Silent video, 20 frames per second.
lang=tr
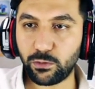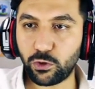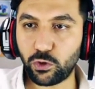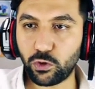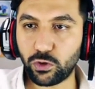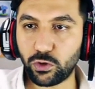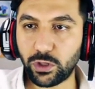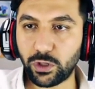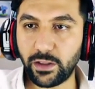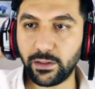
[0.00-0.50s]

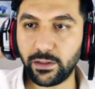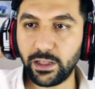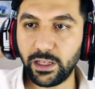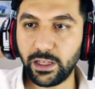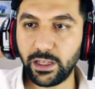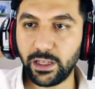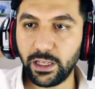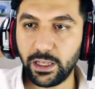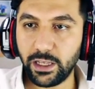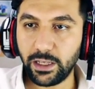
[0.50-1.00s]
Şuradan
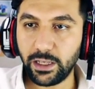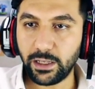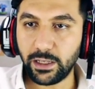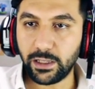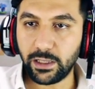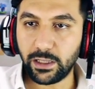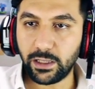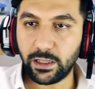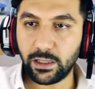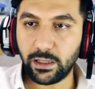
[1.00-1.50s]

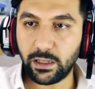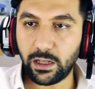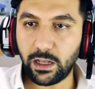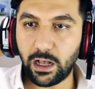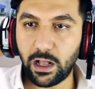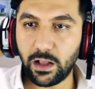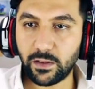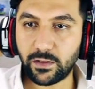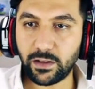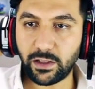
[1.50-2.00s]

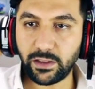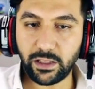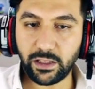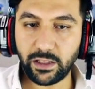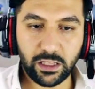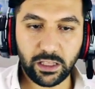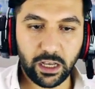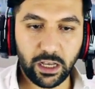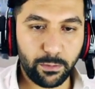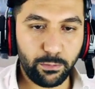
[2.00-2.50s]
6
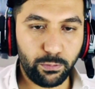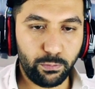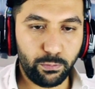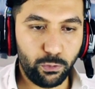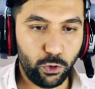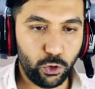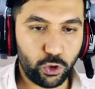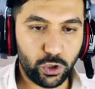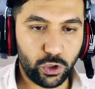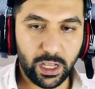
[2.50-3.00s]
adet daha
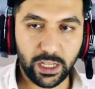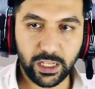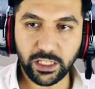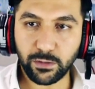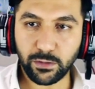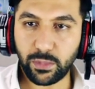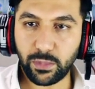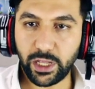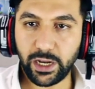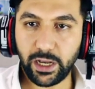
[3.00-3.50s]
büyücü
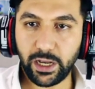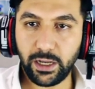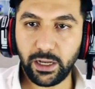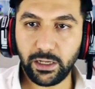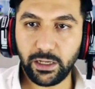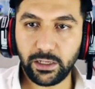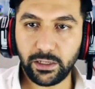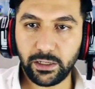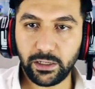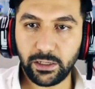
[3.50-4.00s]
lazım bana.
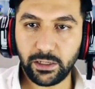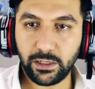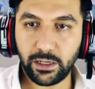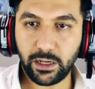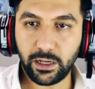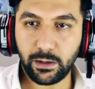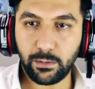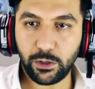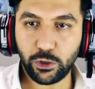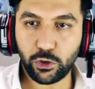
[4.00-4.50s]

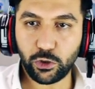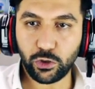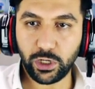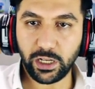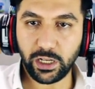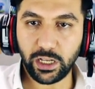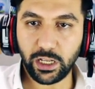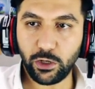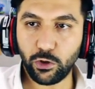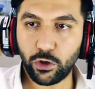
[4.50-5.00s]
Hemen
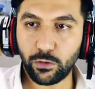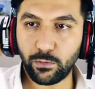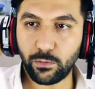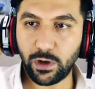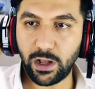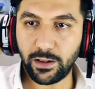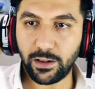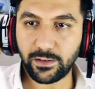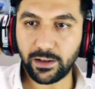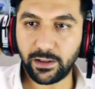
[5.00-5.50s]
şuraya geliyorum.
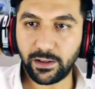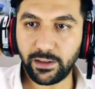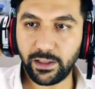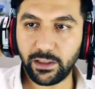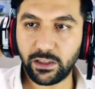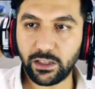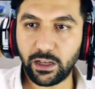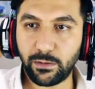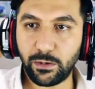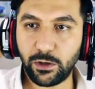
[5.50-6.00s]
6
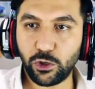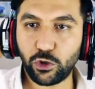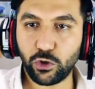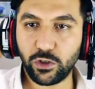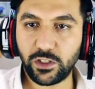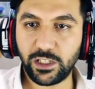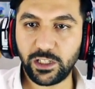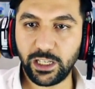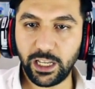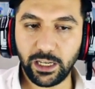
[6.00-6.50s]
adet. Hemen
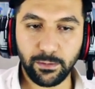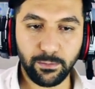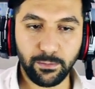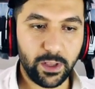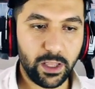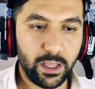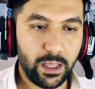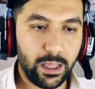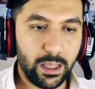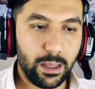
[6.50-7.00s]
şunu silelim.
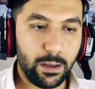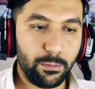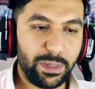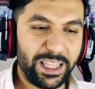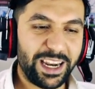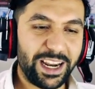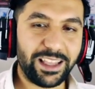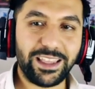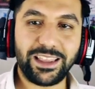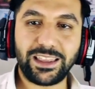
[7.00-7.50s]

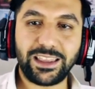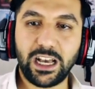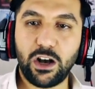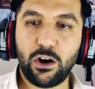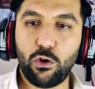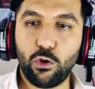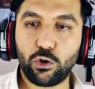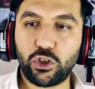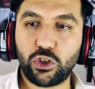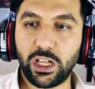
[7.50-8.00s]
Bir adet
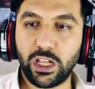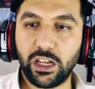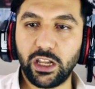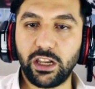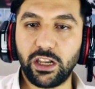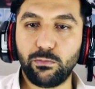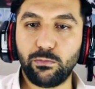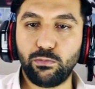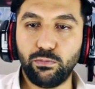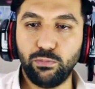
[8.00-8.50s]
daha okçu
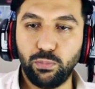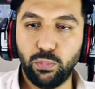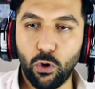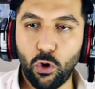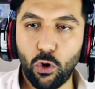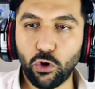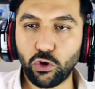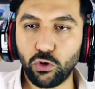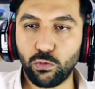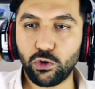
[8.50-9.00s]
alalım.
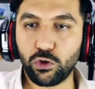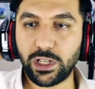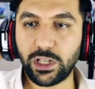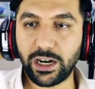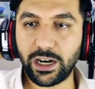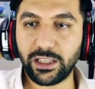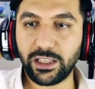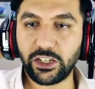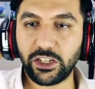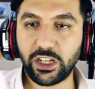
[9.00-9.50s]
Bu ordumuz da
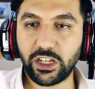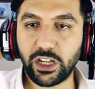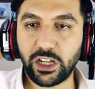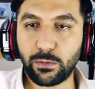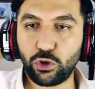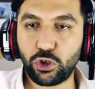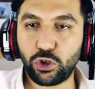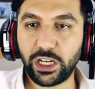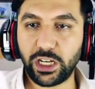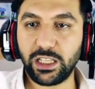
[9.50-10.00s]

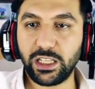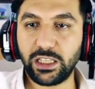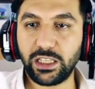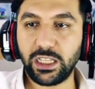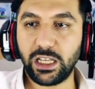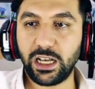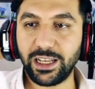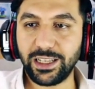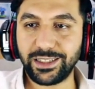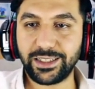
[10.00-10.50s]
arkadaşlar bu
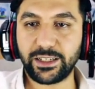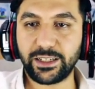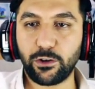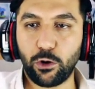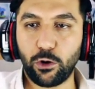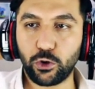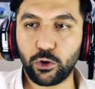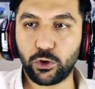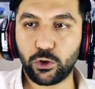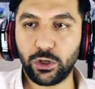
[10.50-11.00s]
şekilde hazır
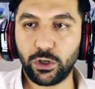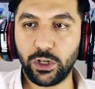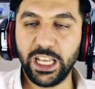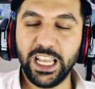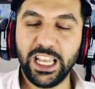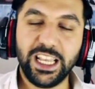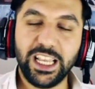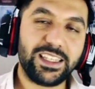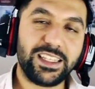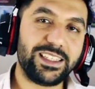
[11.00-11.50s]
olsun.
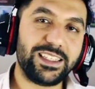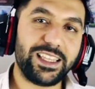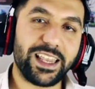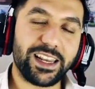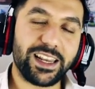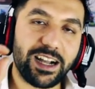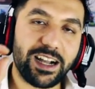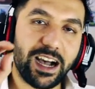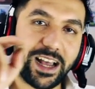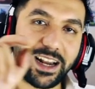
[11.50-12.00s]

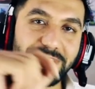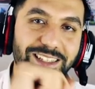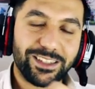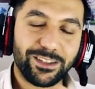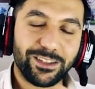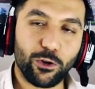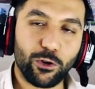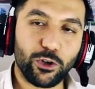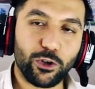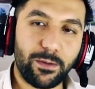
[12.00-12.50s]
Sizlerin
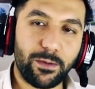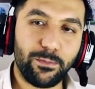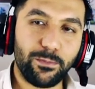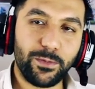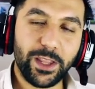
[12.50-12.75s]
karşısında olacağım.